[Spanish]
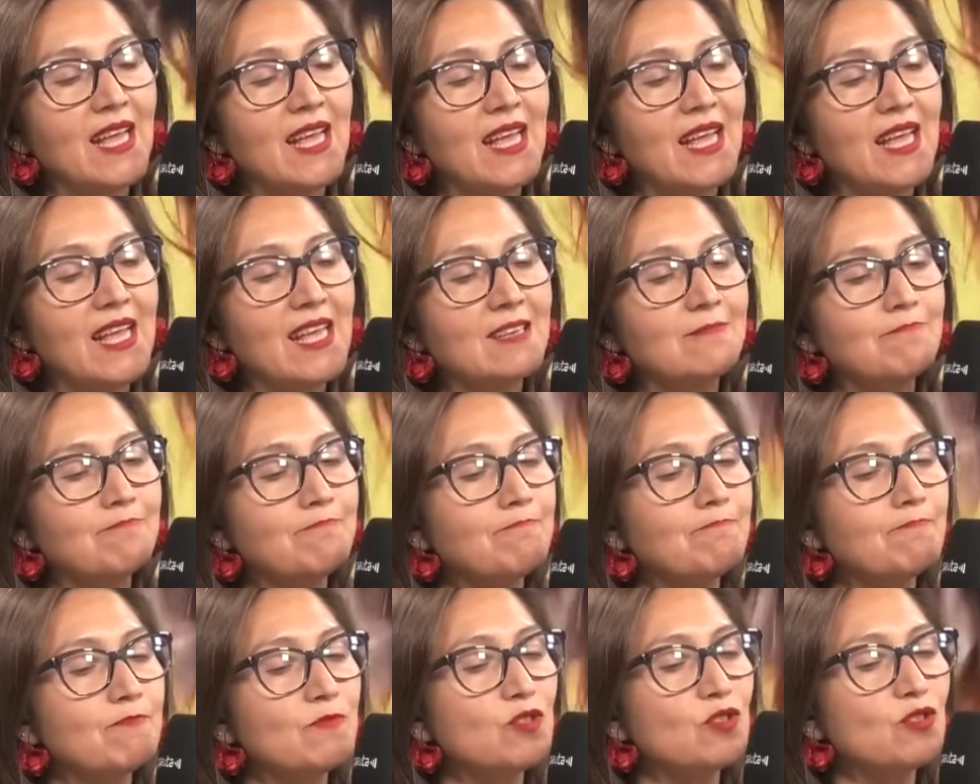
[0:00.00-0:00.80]

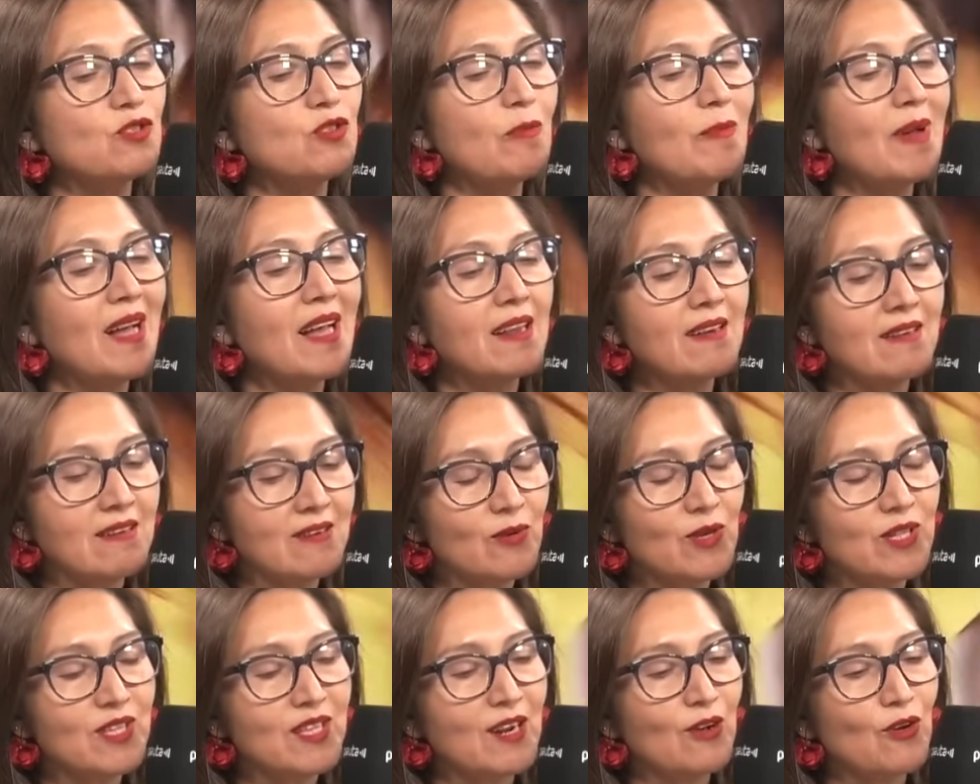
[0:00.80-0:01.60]
em, tomar
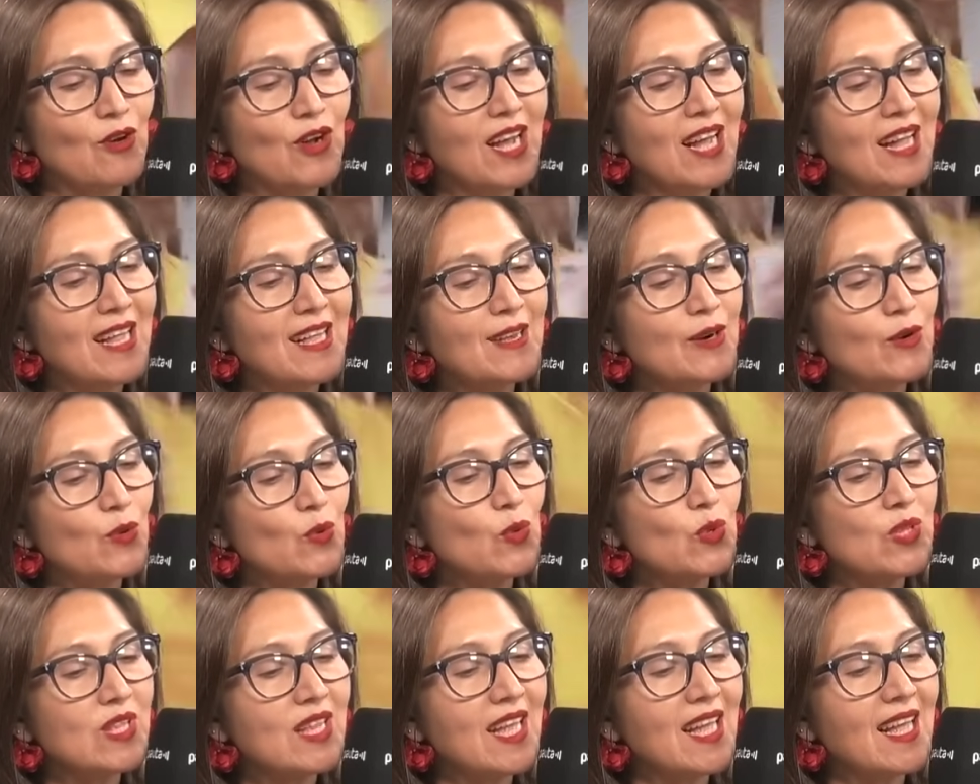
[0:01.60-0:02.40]
nuestra hoja de
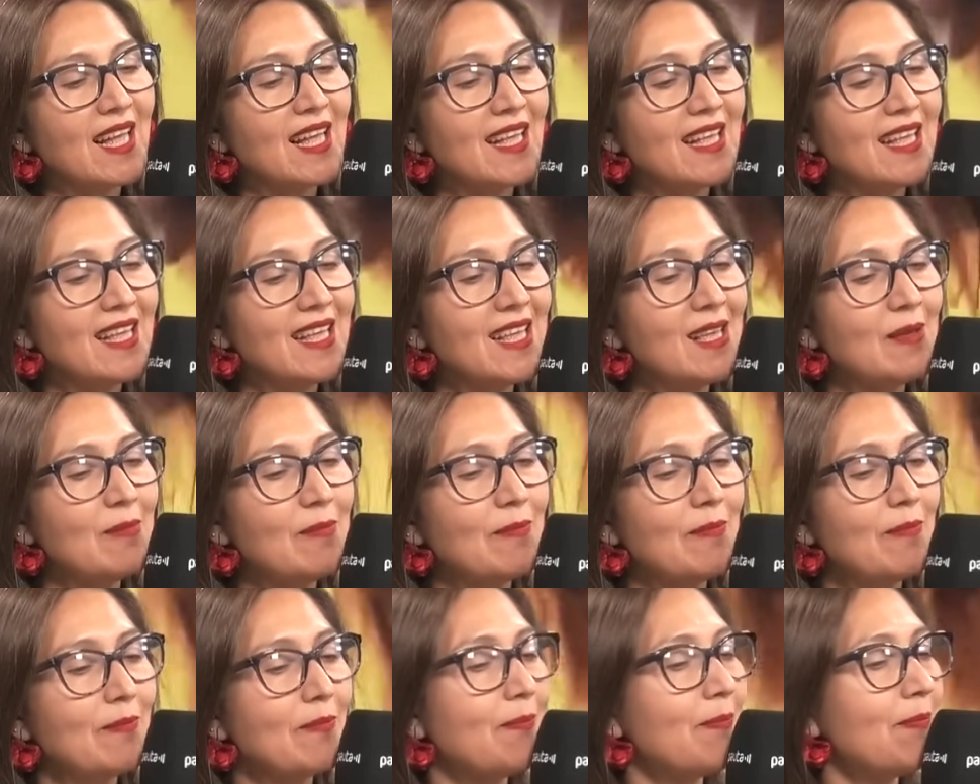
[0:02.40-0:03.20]
ruta y
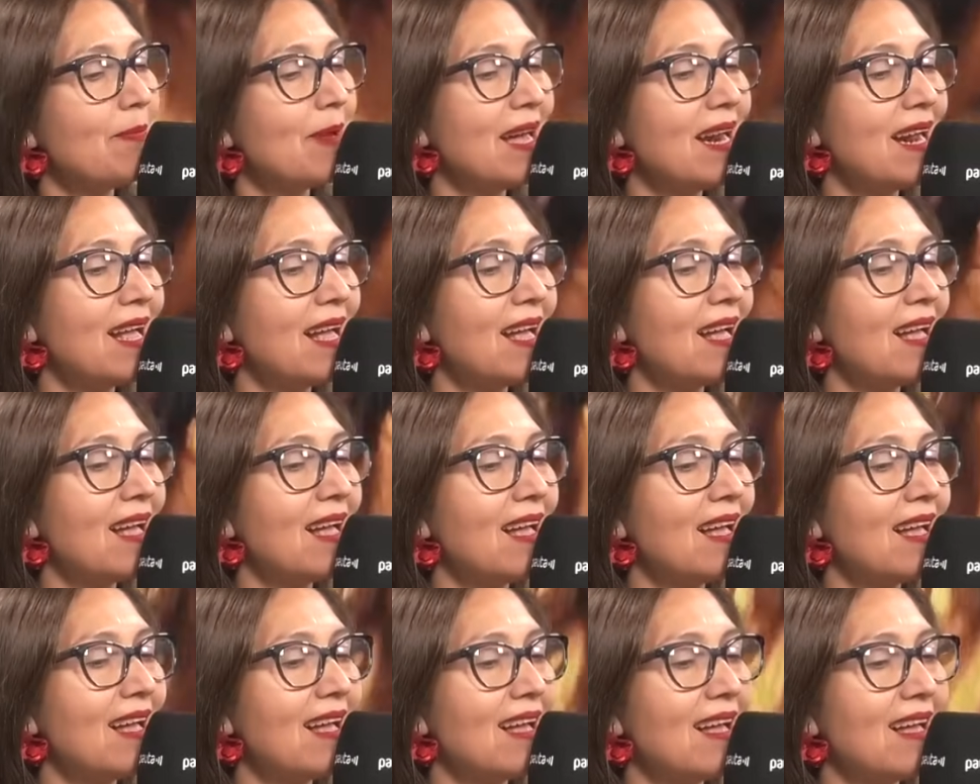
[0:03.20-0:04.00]

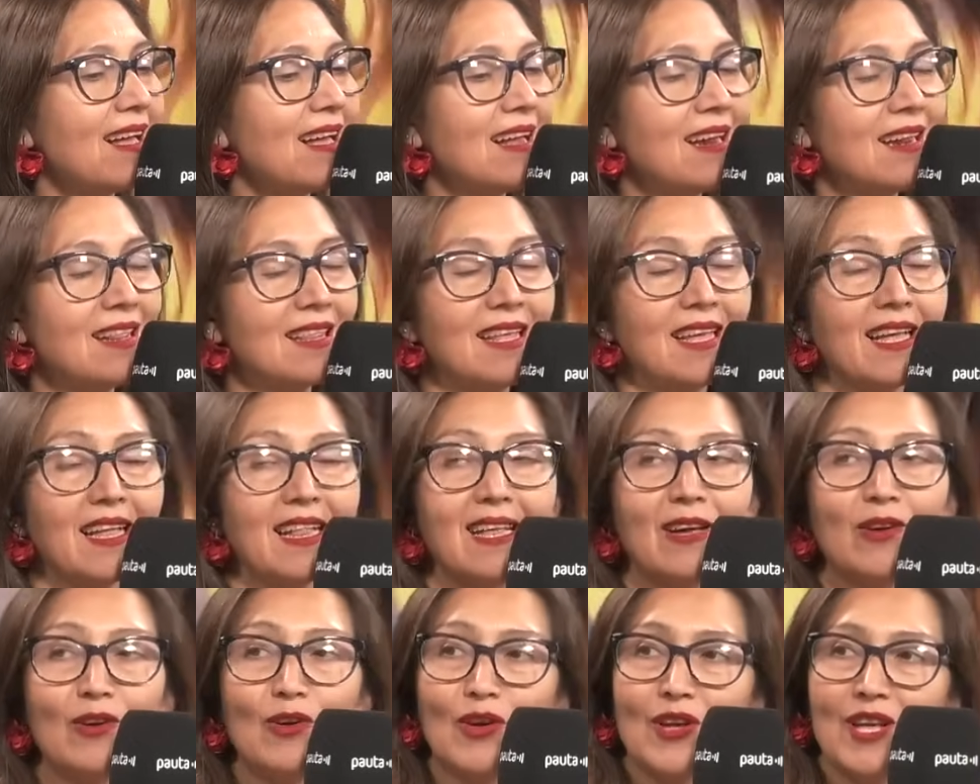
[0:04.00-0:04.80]
para el día
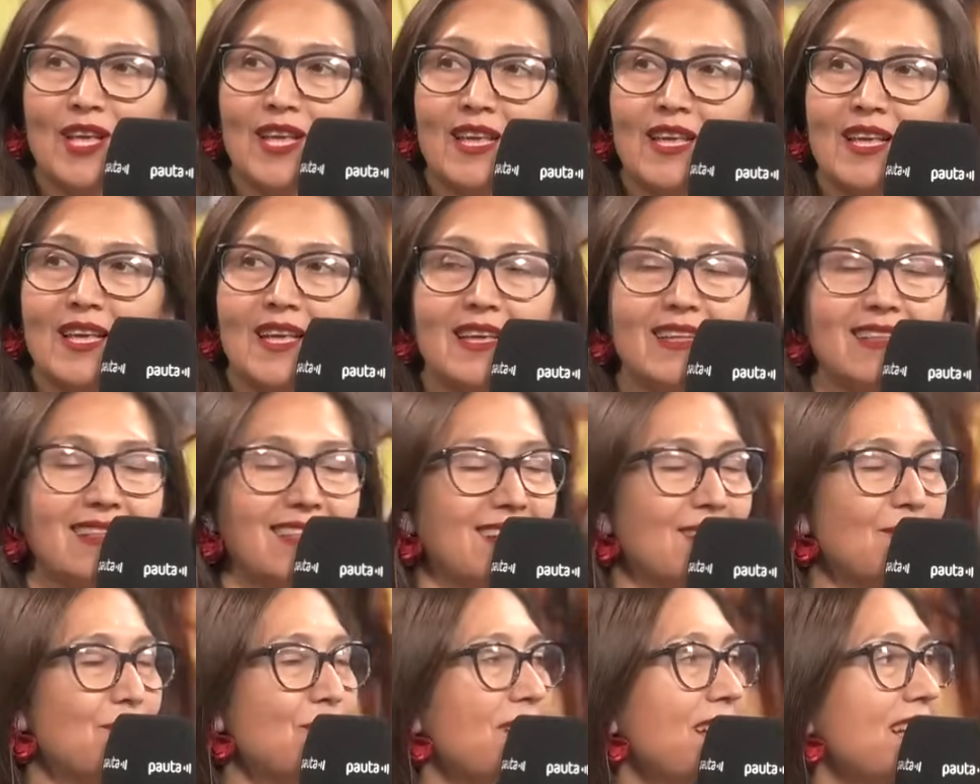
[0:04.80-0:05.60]
de hoy
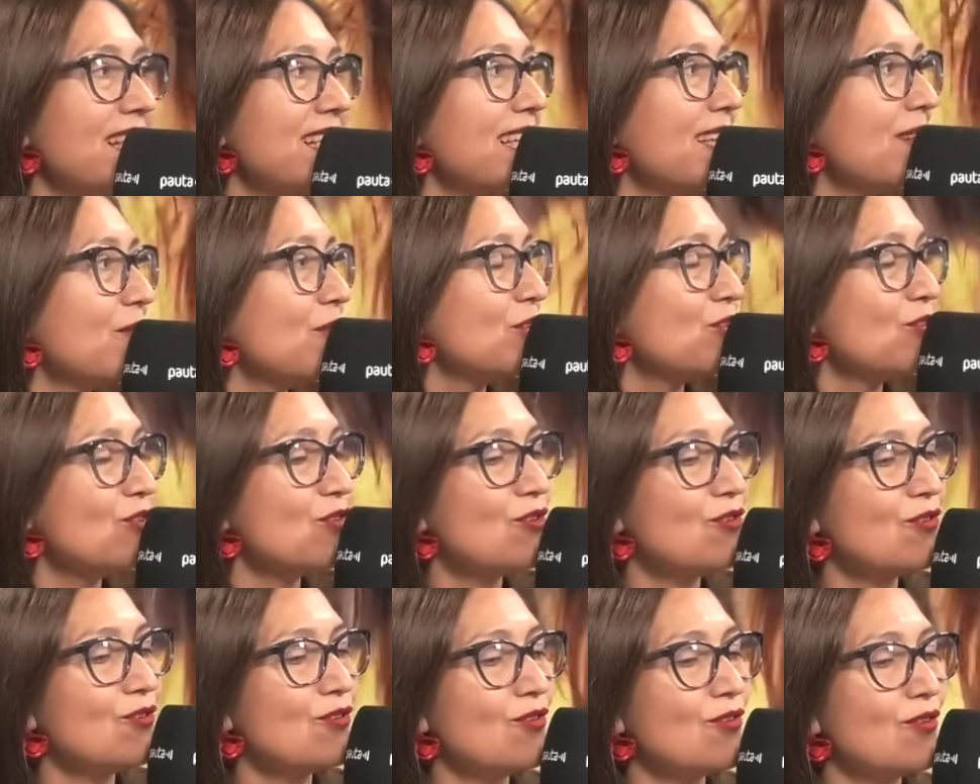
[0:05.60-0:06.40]
tenemos aquí a
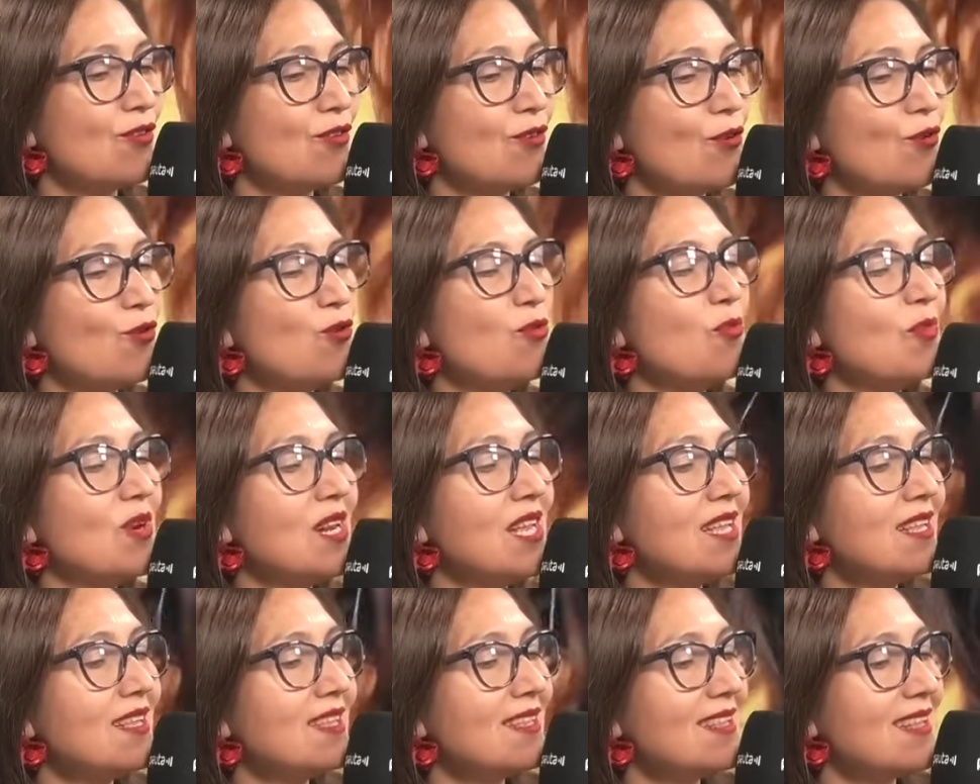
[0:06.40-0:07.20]
nuestro
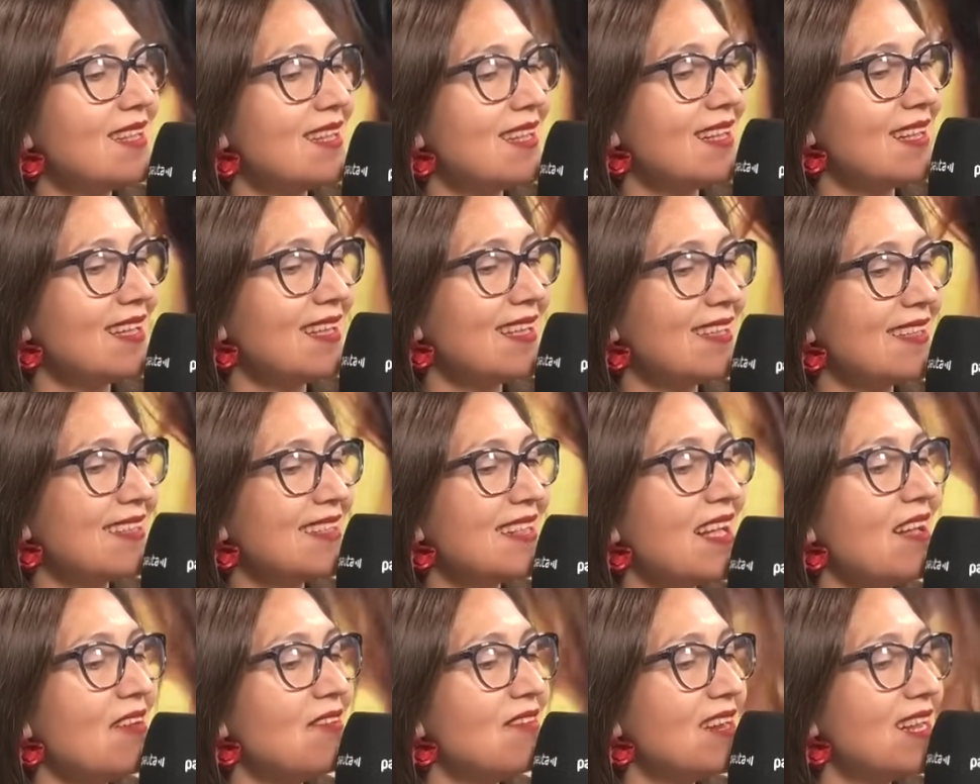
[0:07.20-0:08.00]
columnista
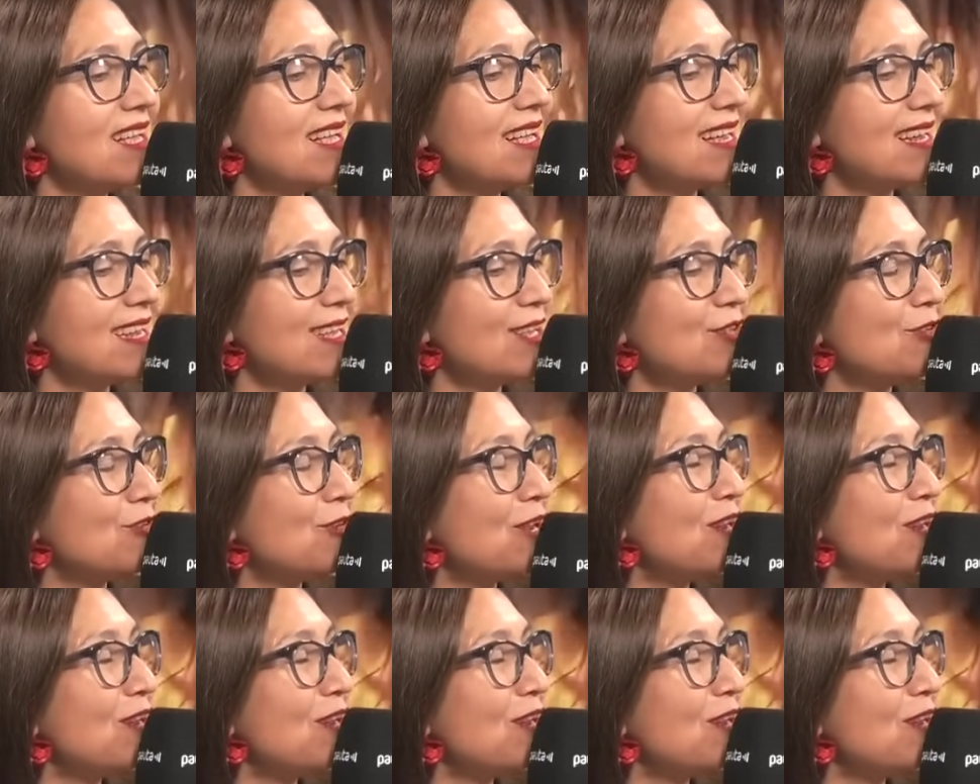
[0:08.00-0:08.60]
estable Cristóbal